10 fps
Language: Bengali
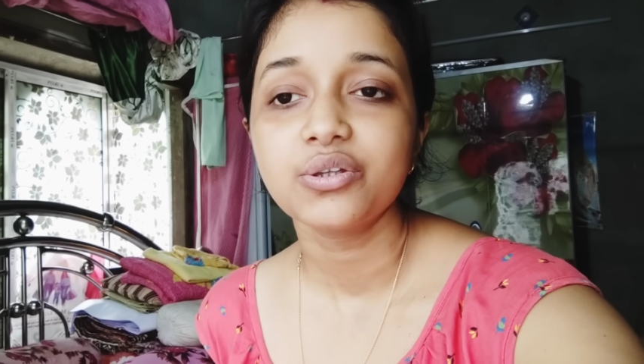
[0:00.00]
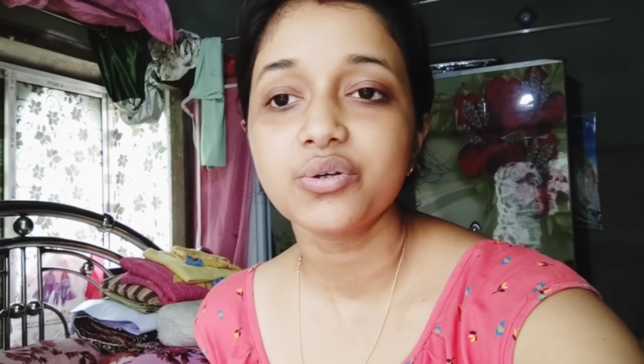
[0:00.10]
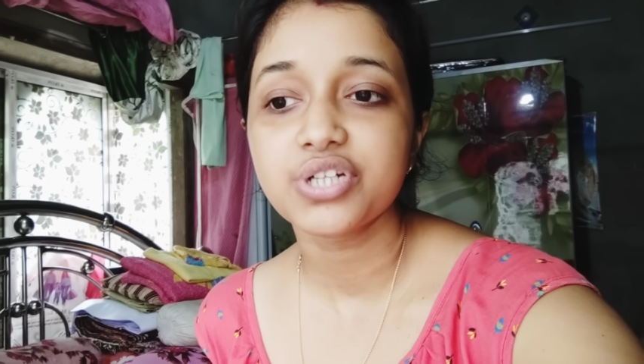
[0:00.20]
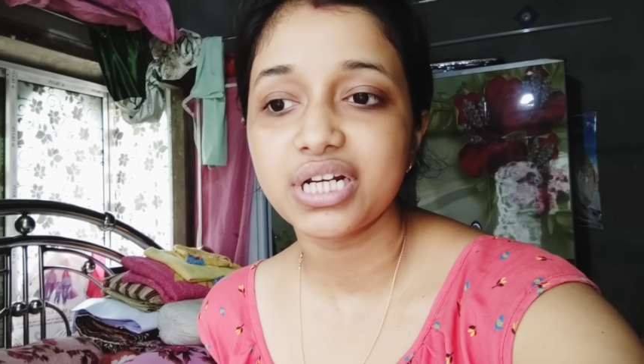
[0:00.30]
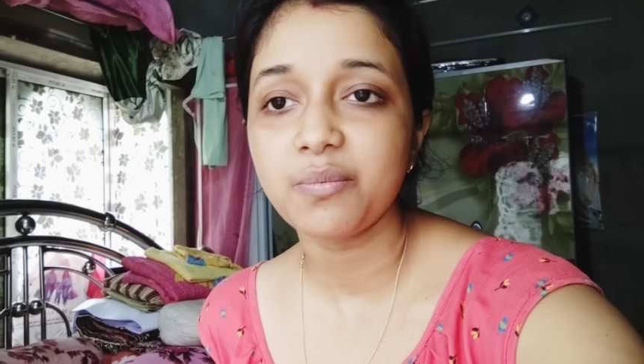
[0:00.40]
তো
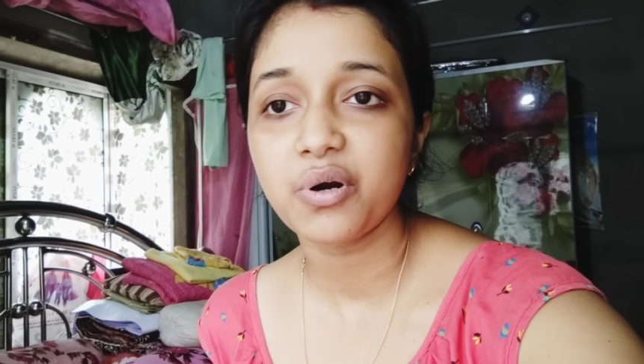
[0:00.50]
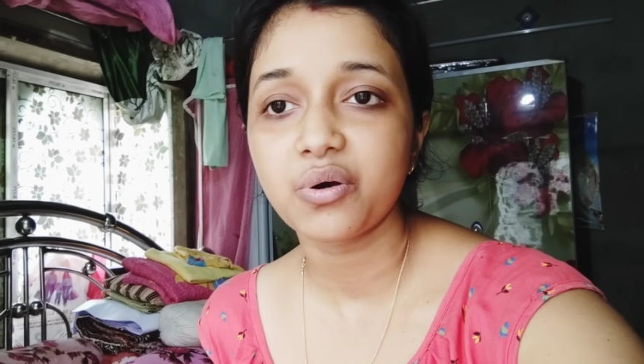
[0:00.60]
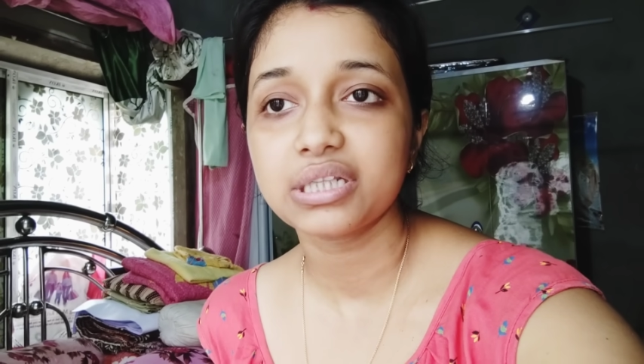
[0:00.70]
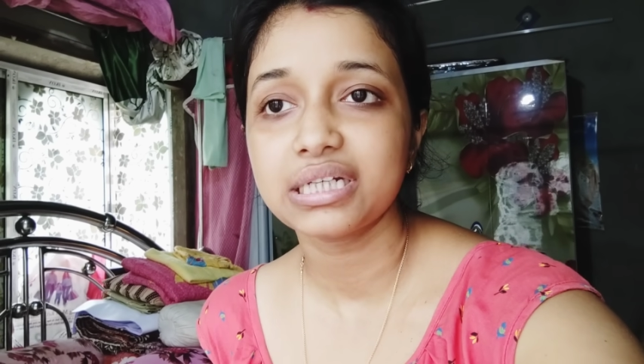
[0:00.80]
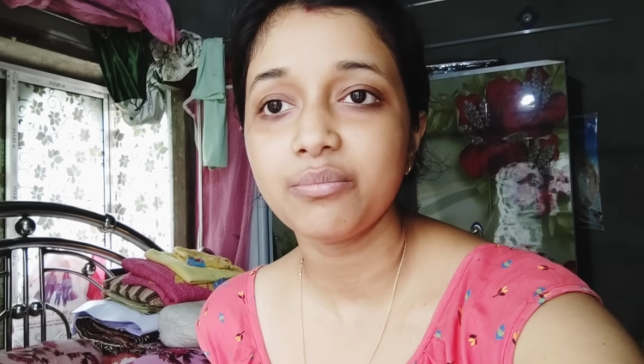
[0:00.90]
সেটা বড়
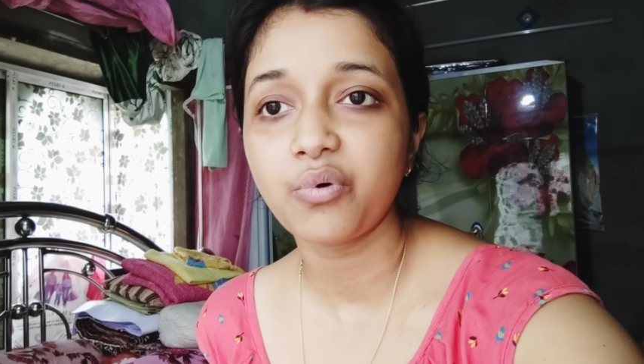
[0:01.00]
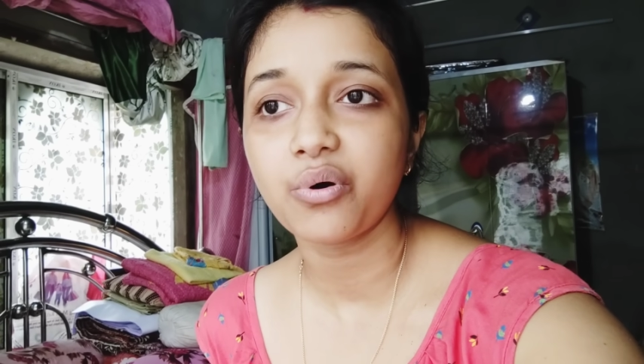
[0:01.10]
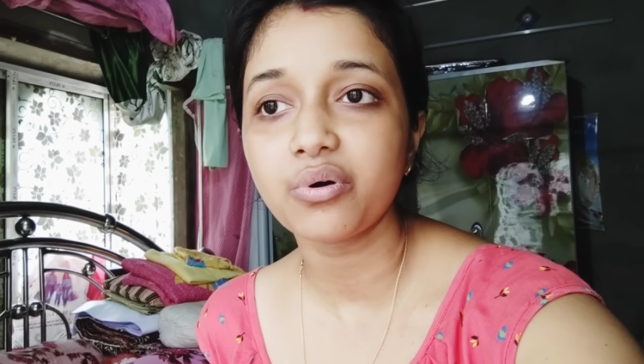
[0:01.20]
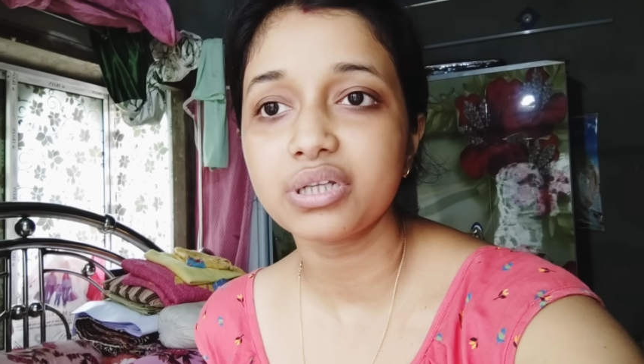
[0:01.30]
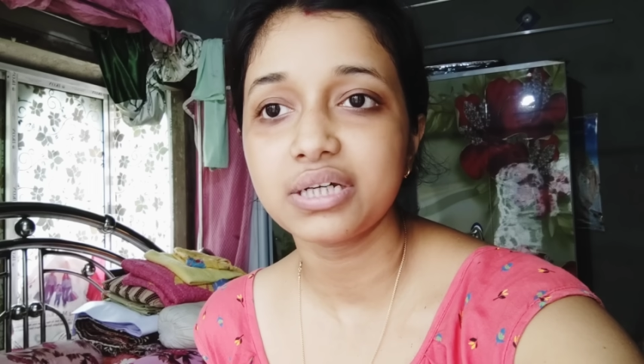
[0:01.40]
কথা না
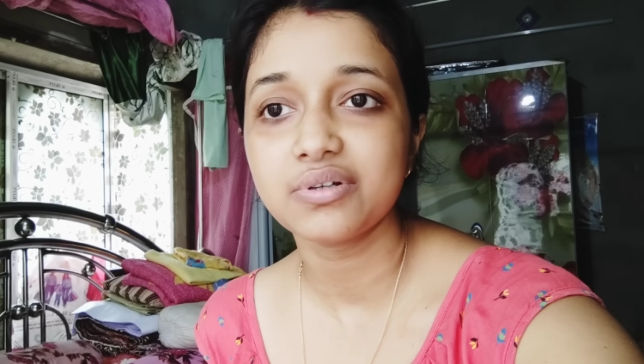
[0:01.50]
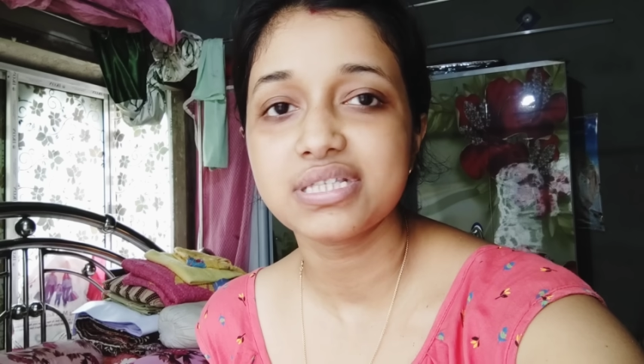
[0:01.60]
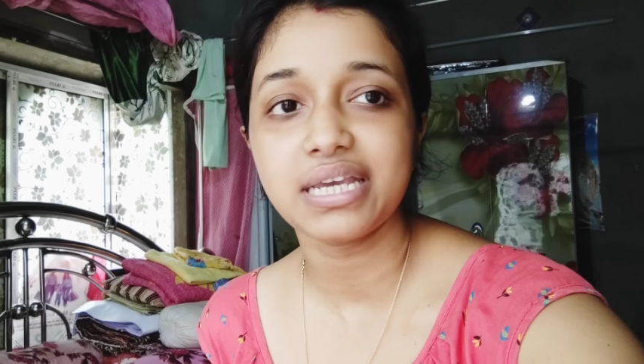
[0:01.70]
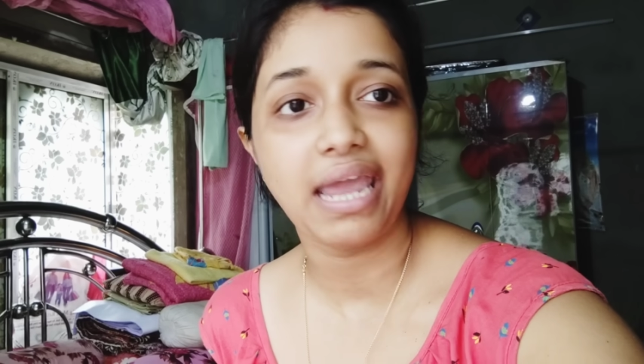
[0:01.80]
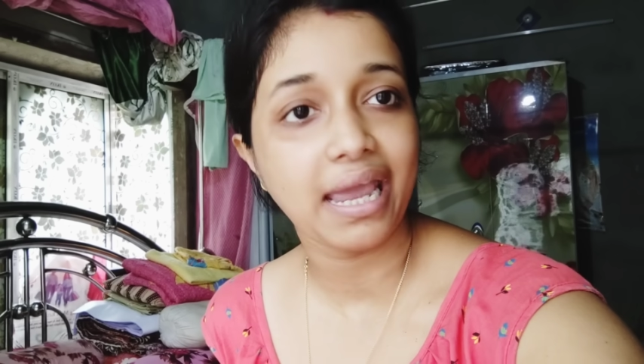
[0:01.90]
বড় কথা
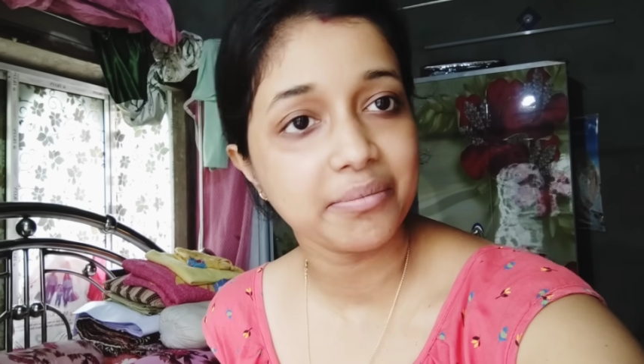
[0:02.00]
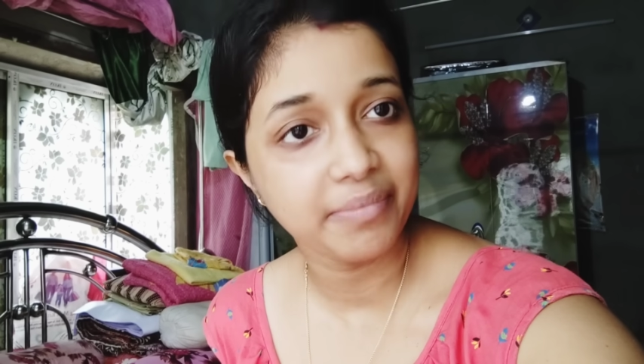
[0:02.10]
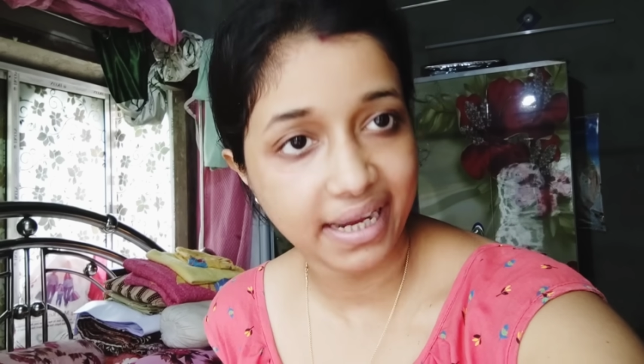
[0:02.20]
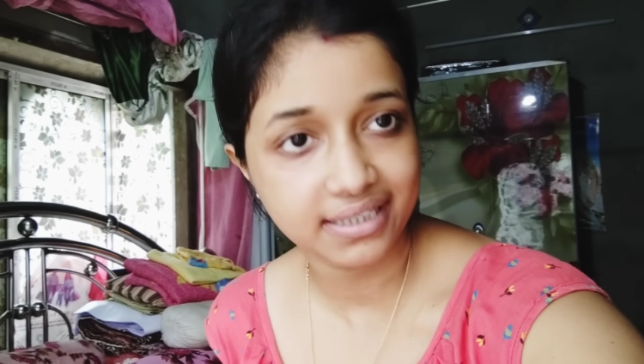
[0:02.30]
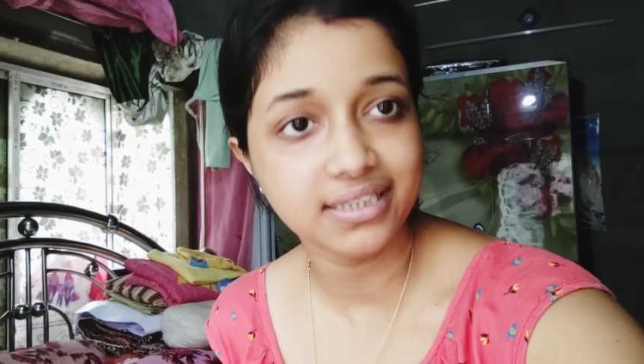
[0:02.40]
হচ্ছে এক
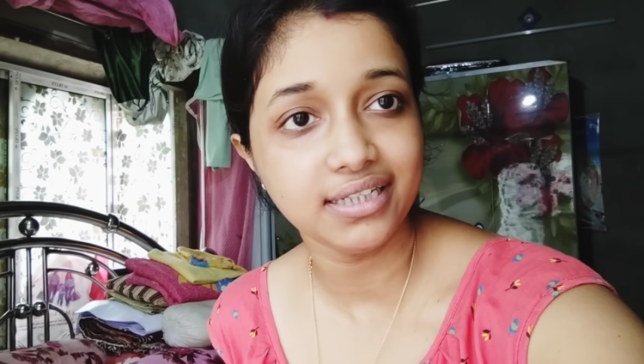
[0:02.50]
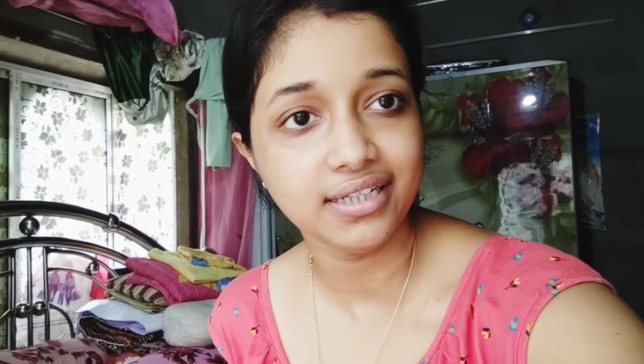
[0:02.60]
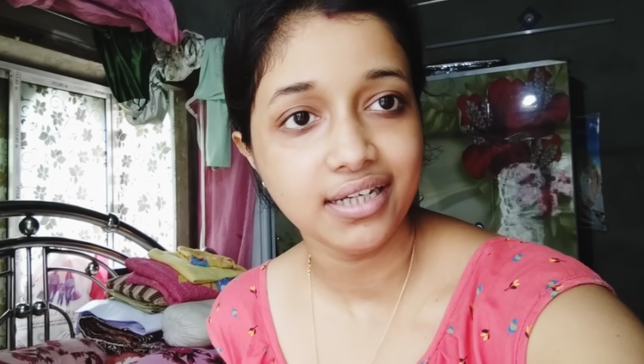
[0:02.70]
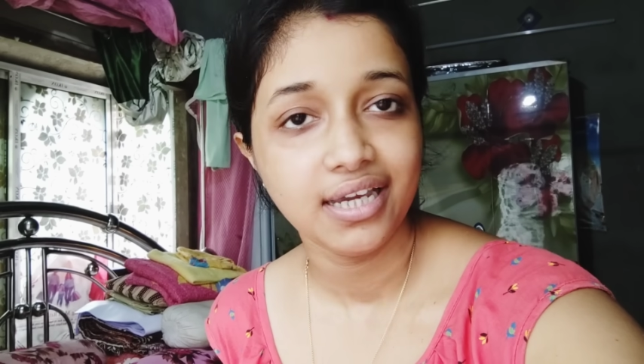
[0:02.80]
ব্যক্তি